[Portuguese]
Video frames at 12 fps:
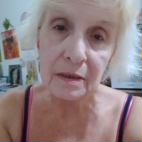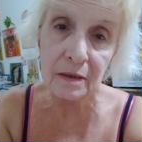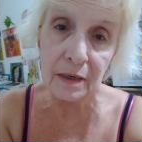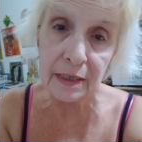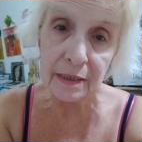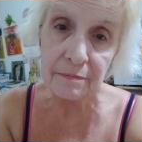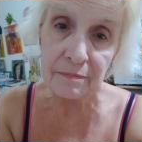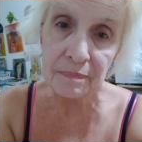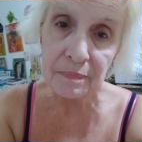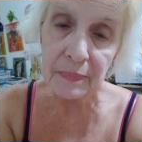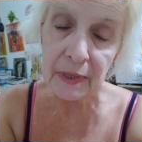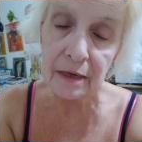Olha,
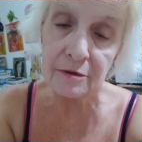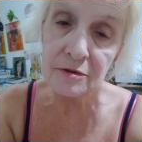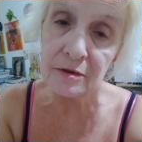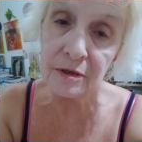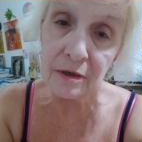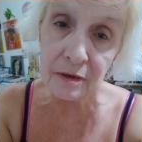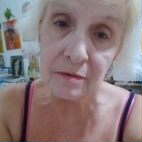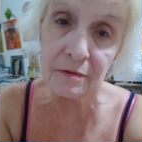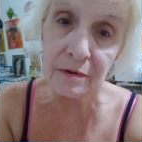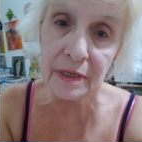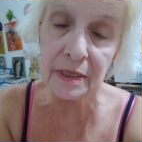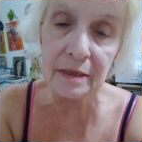eu juro que eu não
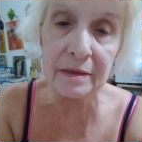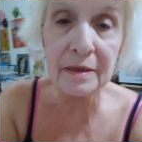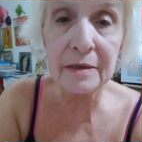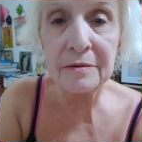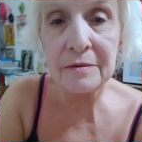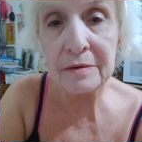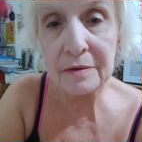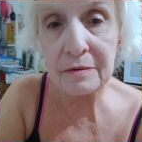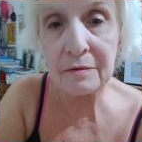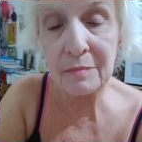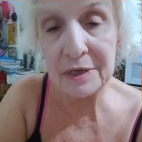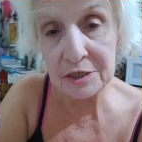tô entendendo
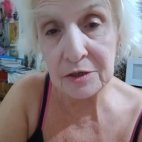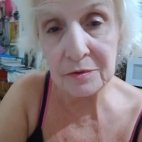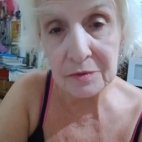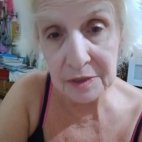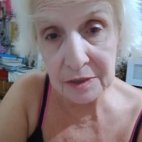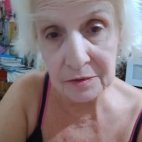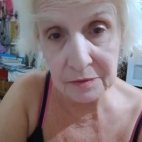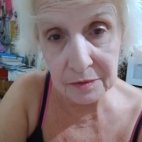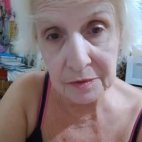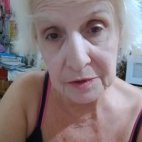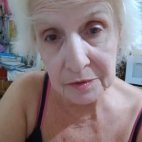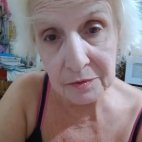uma atitude
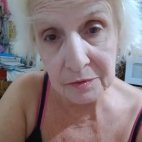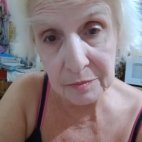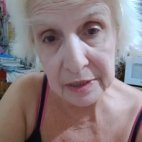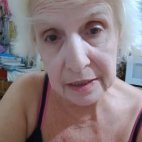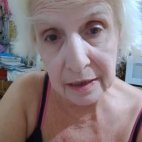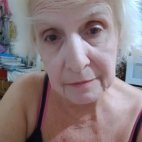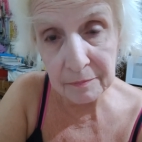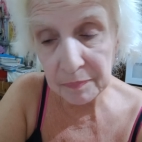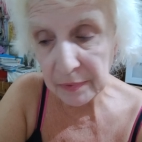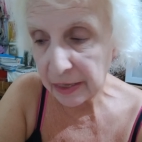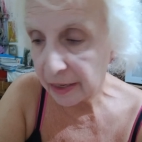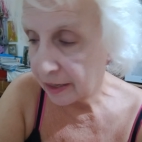do YouTube, tá?
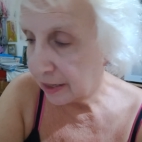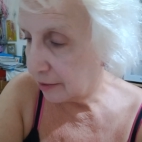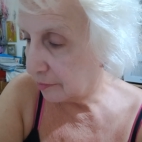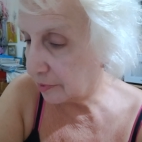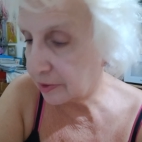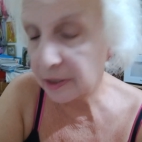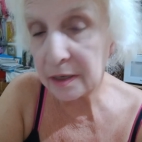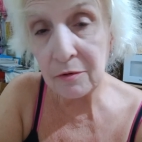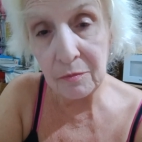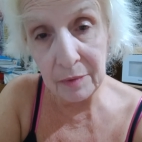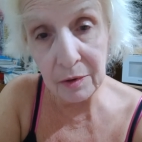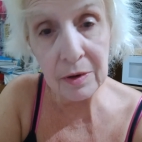Porque o
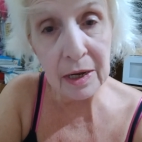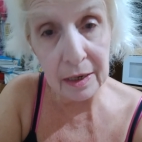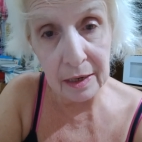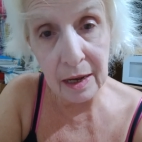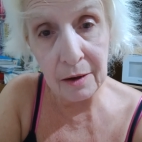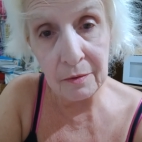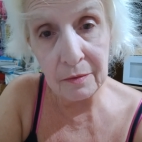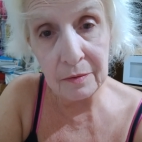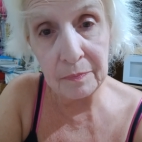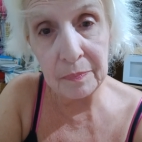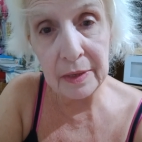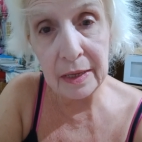meu canal,
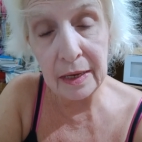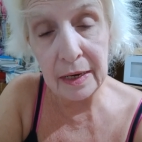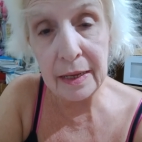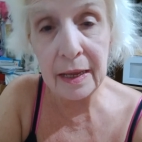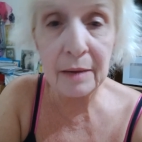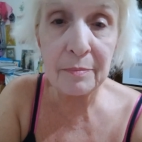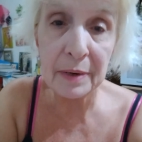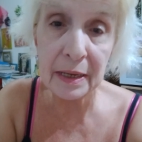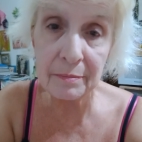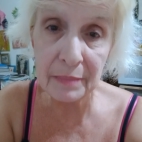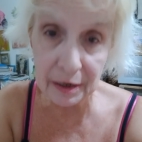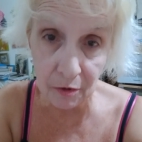ele é para
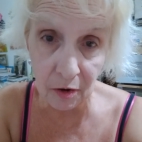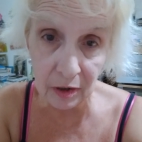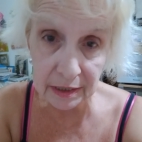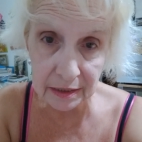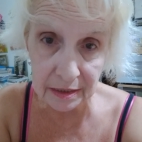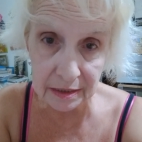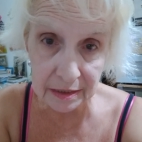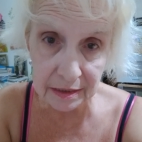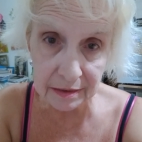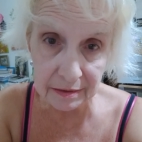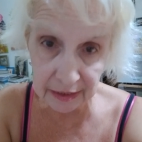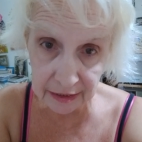
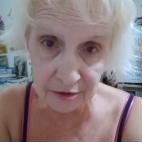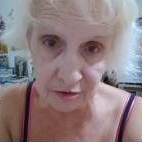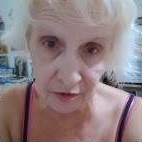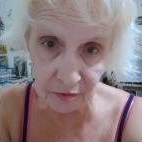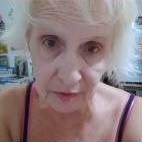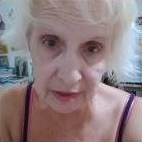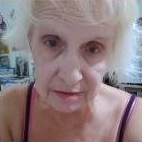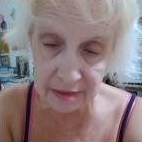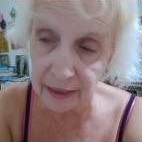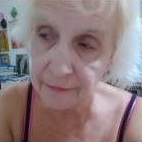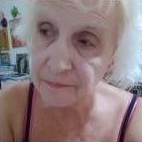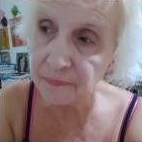maiores de 18 anos,
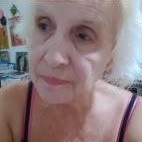né?